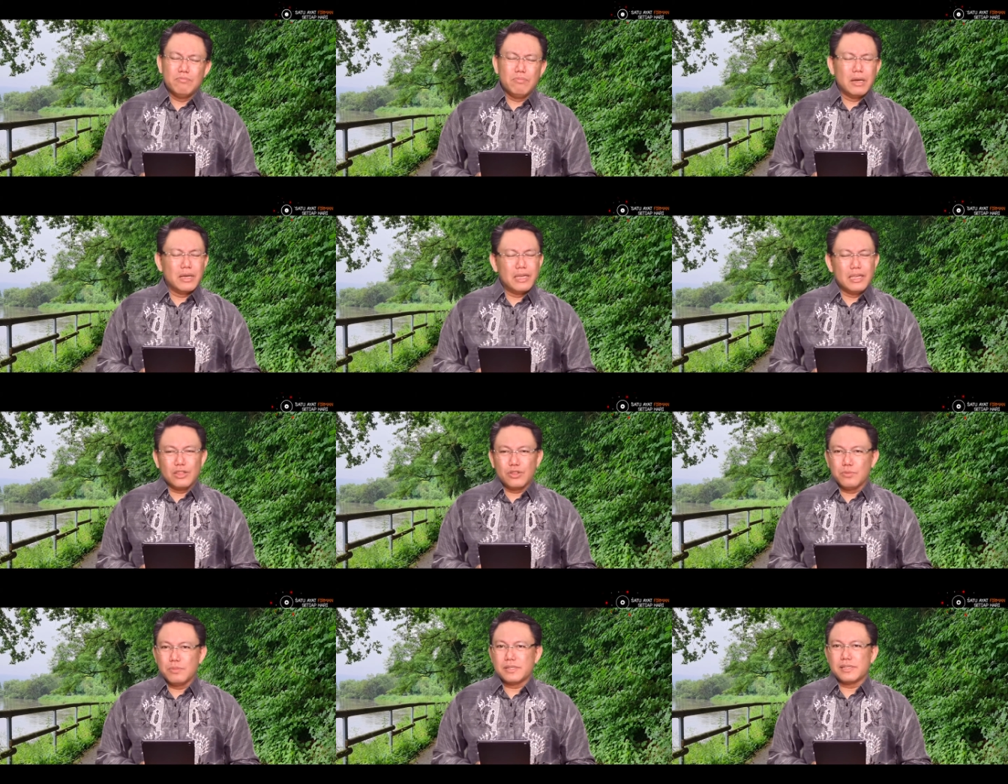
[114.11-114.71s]

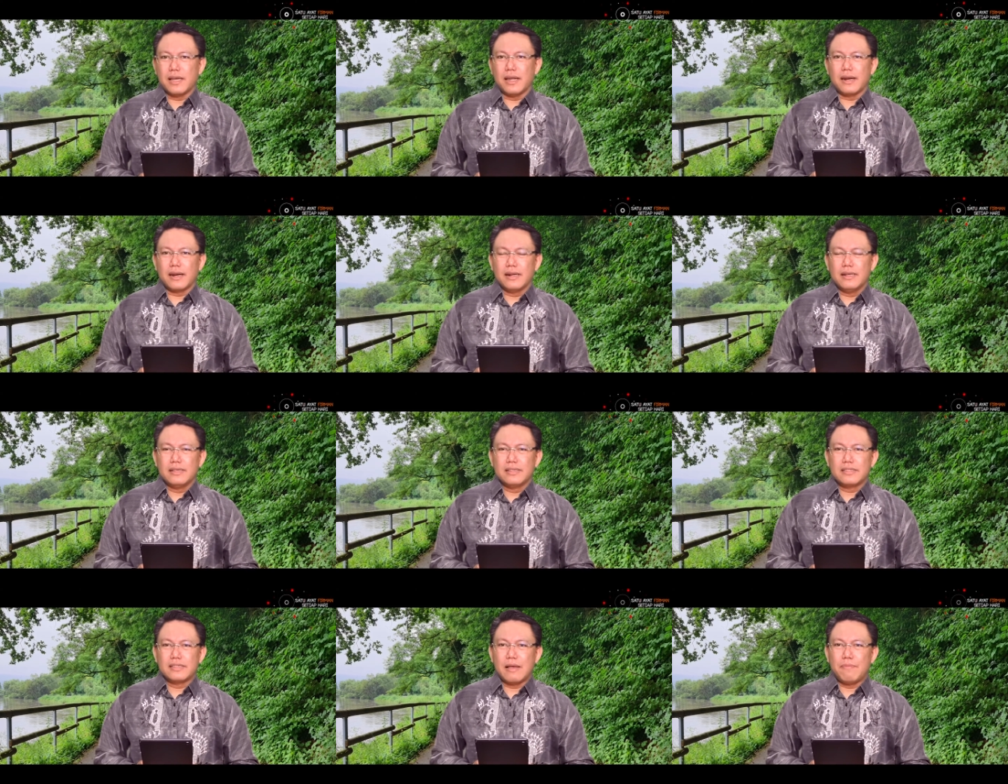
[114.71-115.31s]
Begitu besar
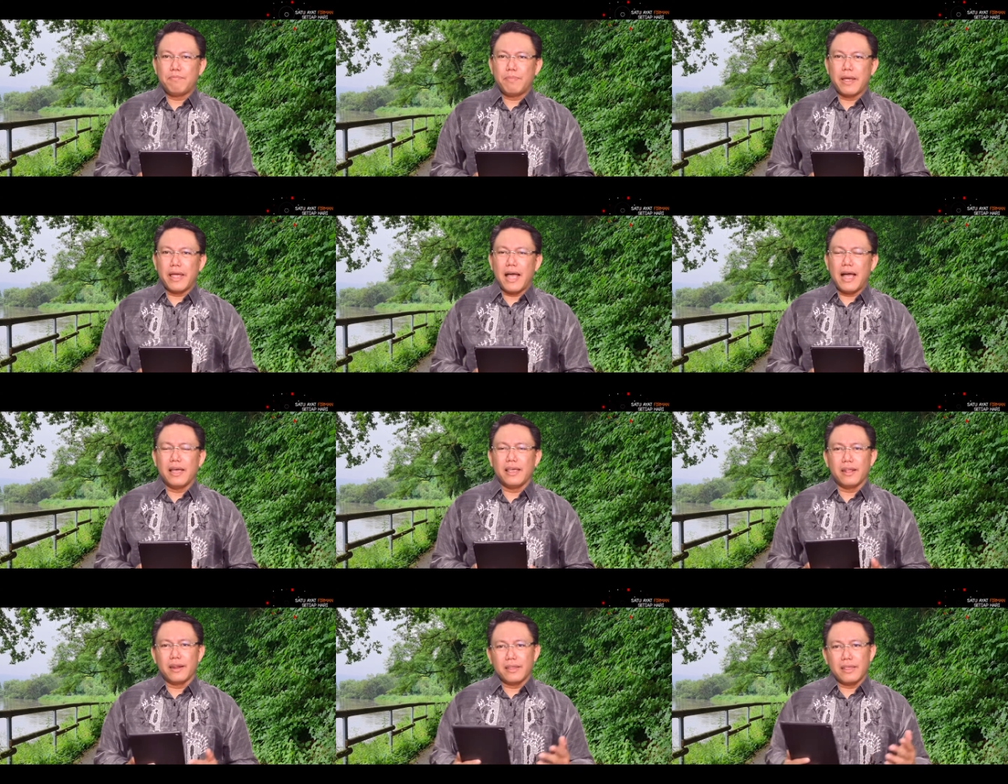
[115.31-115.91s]
sampai
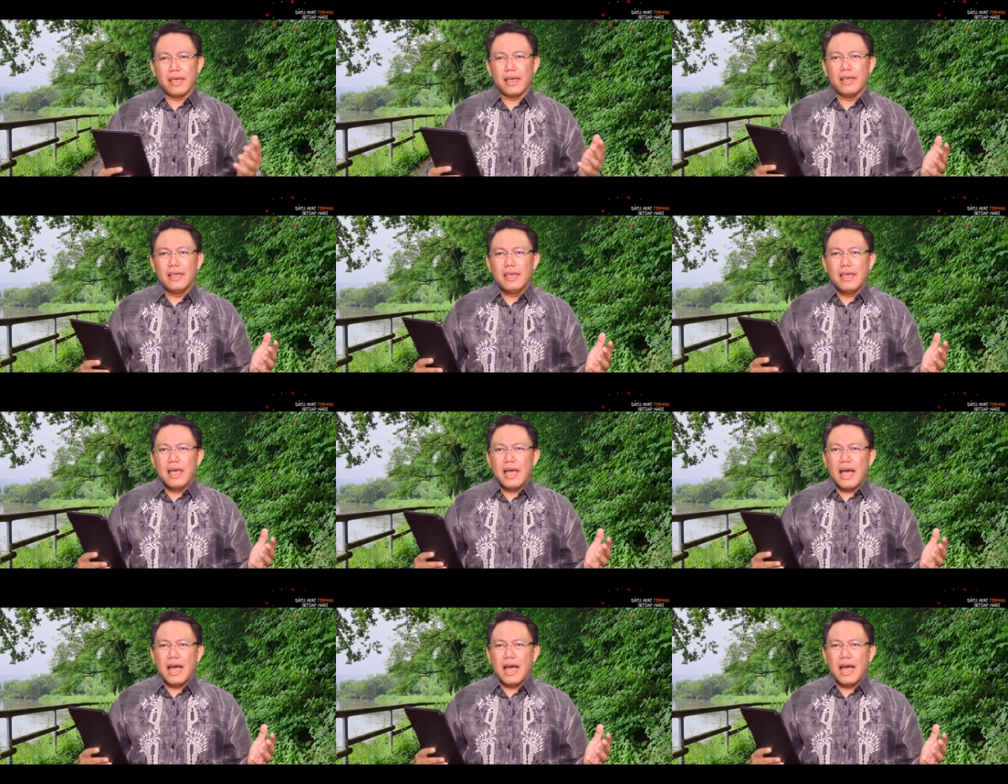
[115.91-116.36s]
akhirnya